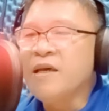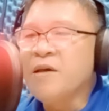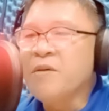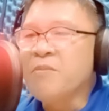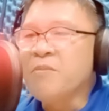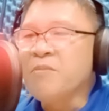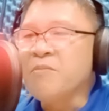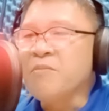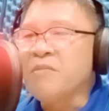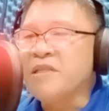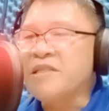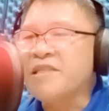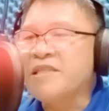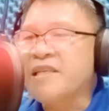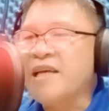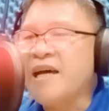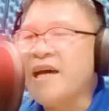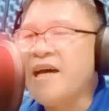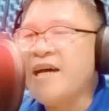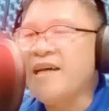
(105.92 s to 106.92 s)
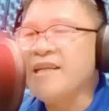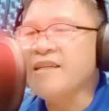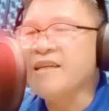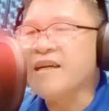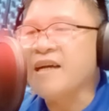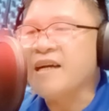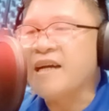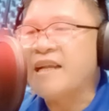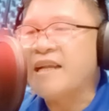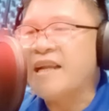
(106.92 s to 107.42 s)
Misaad ka
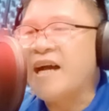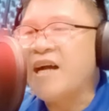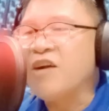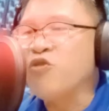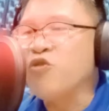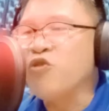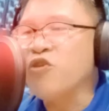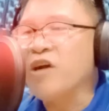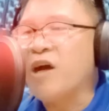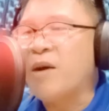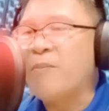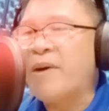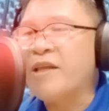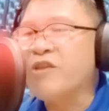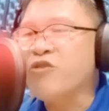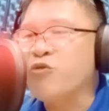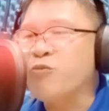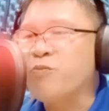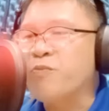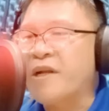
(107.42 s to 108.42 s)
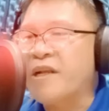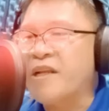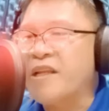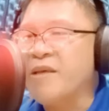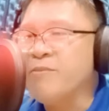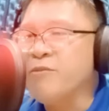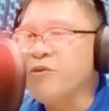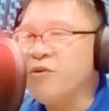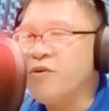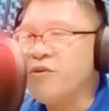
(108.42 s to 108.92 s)
kanako nga matud
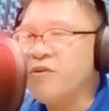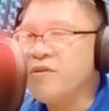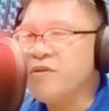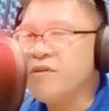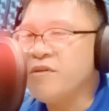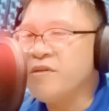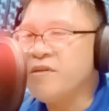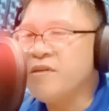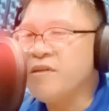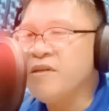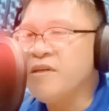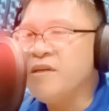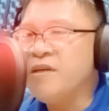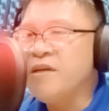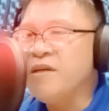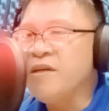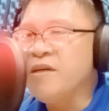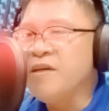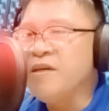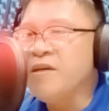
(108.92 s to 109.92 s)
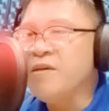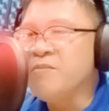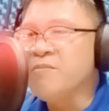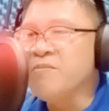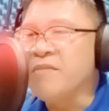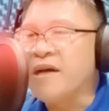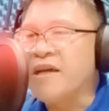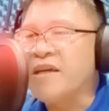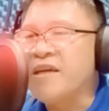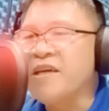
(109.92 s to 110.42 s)
panimo.
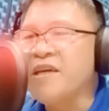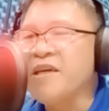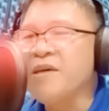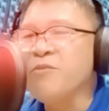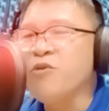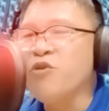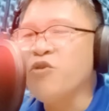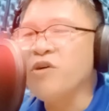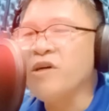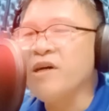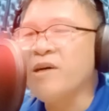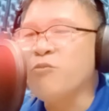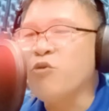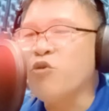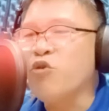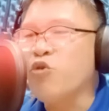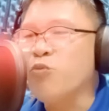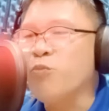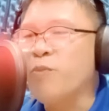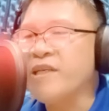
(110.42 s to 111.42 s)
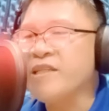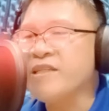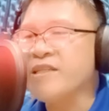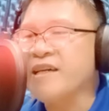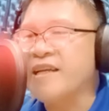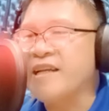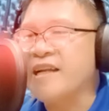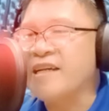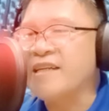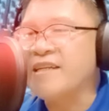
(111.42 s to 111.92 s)
Mahimo nga muhubas ka
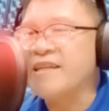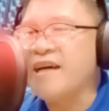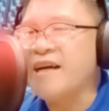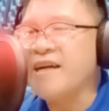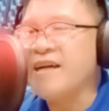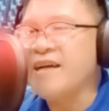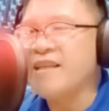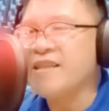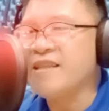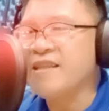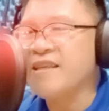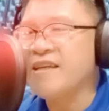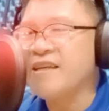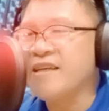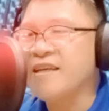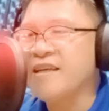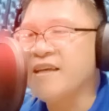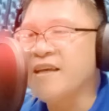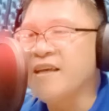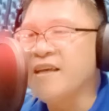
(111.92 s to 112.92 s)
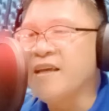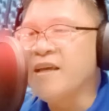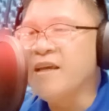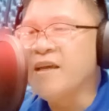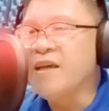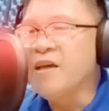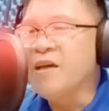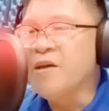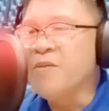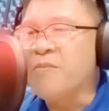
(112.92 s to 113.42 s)
ng dagat
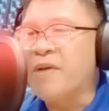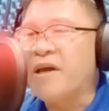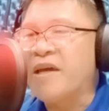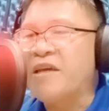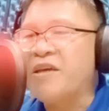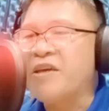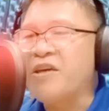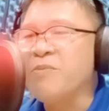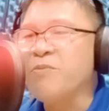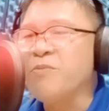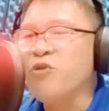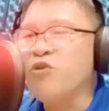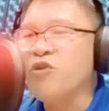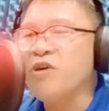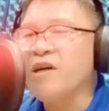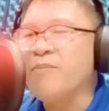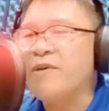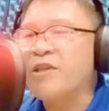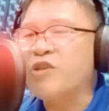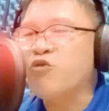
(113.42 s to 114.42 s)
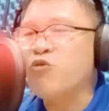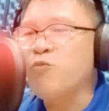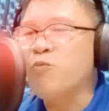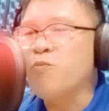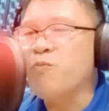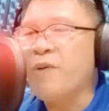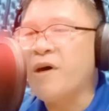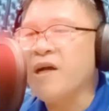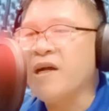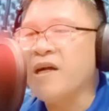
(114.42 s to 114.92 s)
mahimo nga
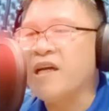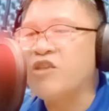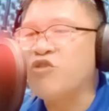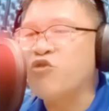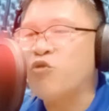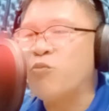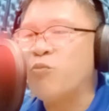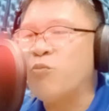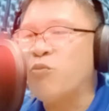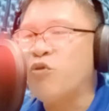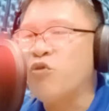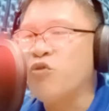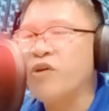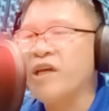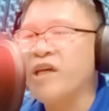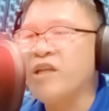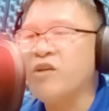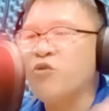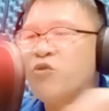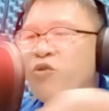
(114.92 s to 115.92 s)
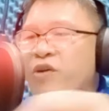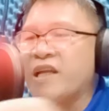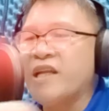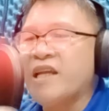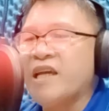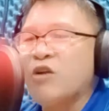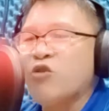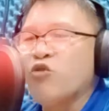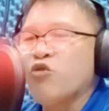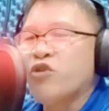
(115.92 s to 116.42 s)
matumpag katong bukid og
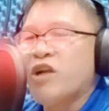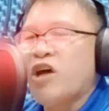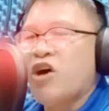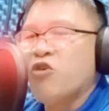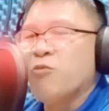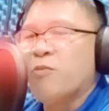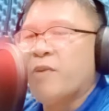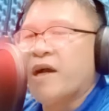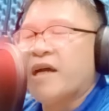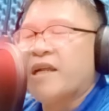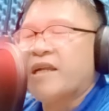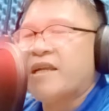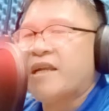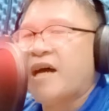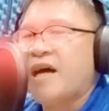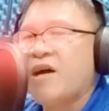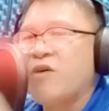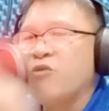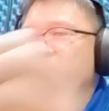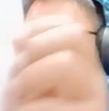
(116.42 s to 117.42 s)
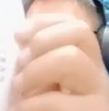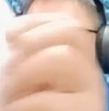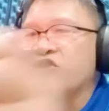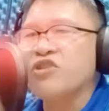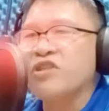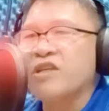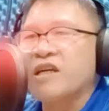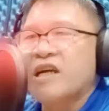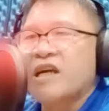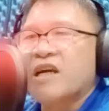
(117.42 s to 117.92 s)
kining lunhawng mga dahon
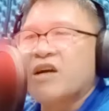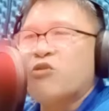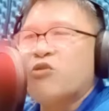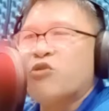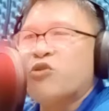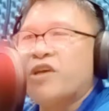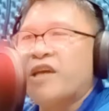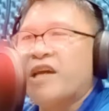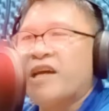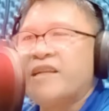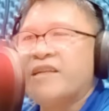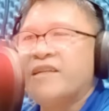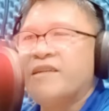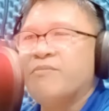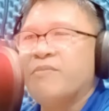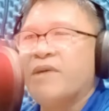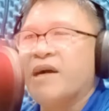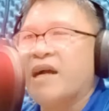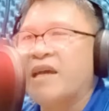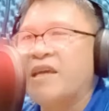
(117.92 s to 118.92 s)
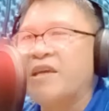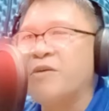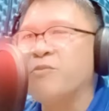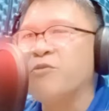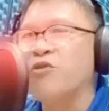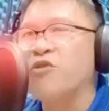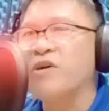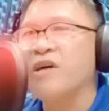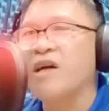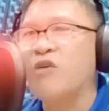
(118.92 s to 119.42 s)
sa kakahuyan, mga himo
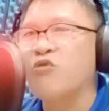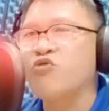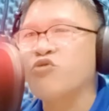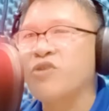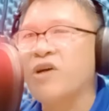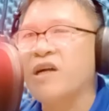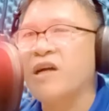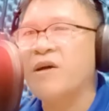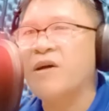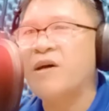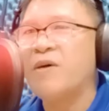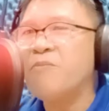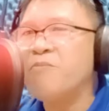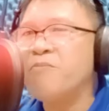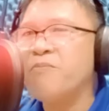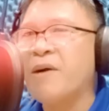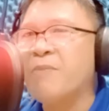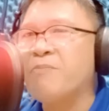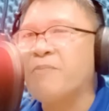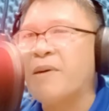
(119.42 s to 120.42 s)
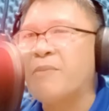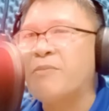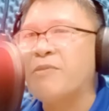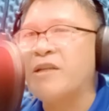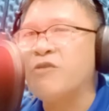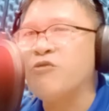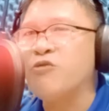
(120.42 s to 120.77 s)
nga usa ka pagpamilok,